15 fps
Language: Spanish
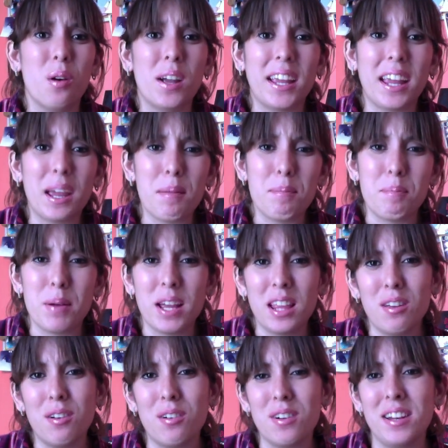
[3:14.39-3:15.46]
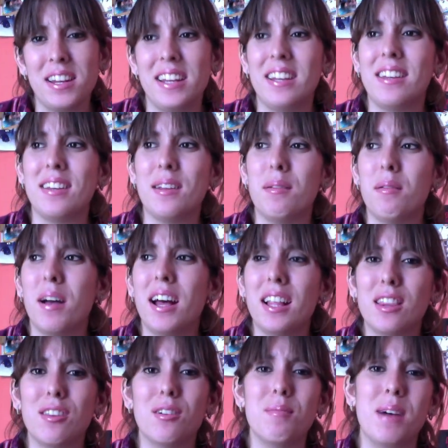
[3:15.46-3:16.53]
¿qué pedo con este
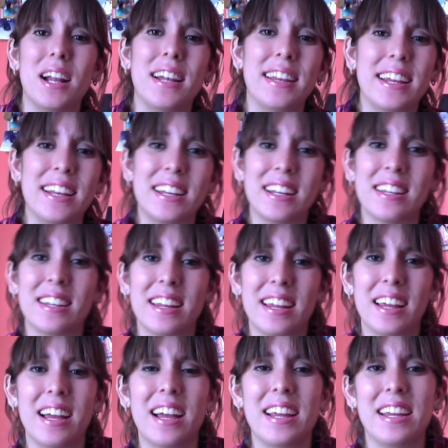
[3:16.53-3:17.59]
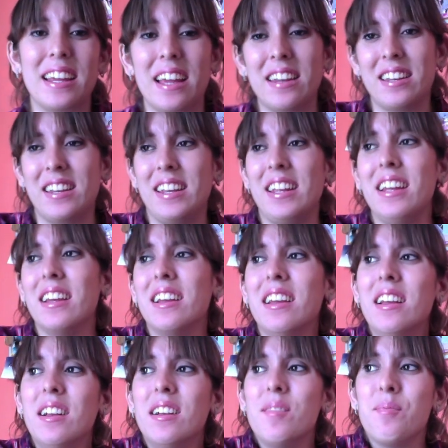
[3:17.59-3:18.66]
vato? Maldita sea, y así.
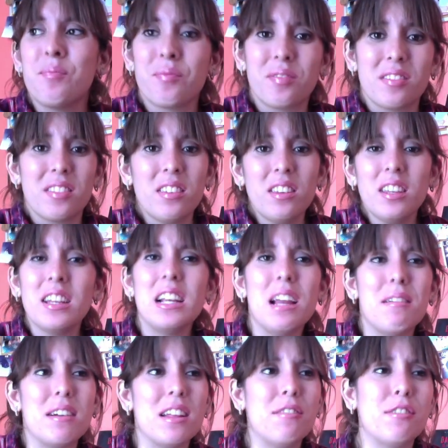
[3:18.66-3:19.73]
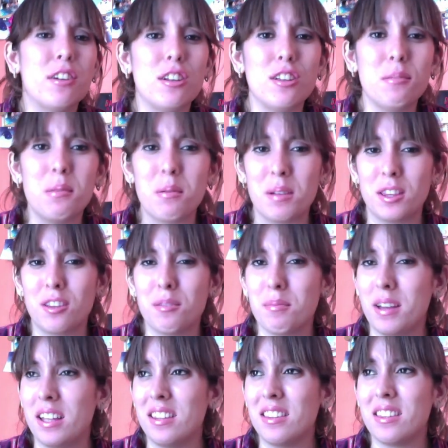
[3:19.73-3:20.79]
Y la verdad fueron los momentos
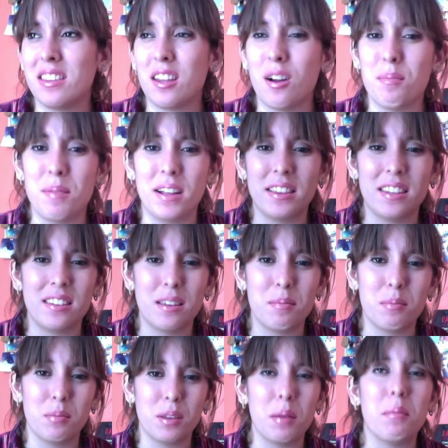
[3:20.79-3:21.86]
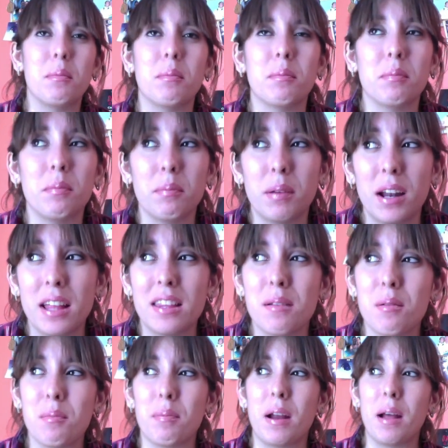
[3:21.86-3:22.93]
más traumantes de, para, ese,
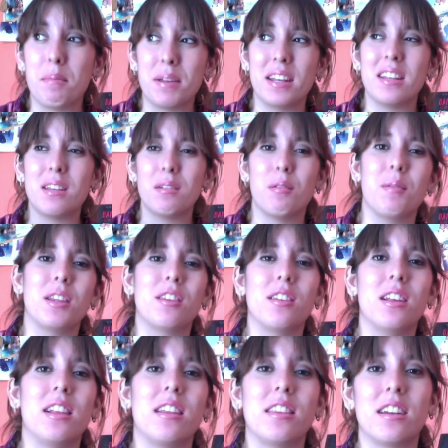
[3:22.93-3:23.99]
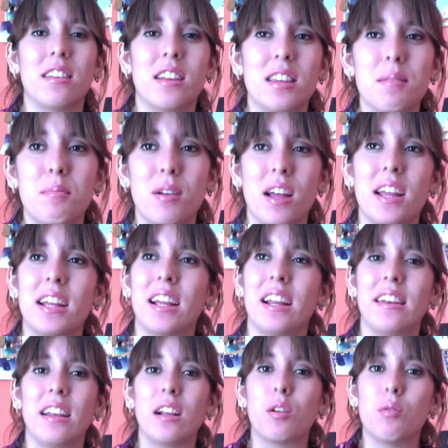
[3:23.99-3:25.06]
para mí en ese momento de la tercera temporada y que
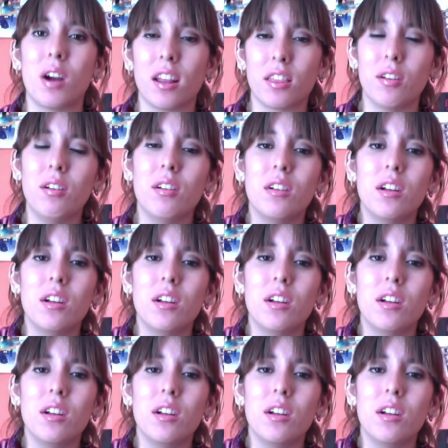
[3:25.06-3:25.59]
en el cuarto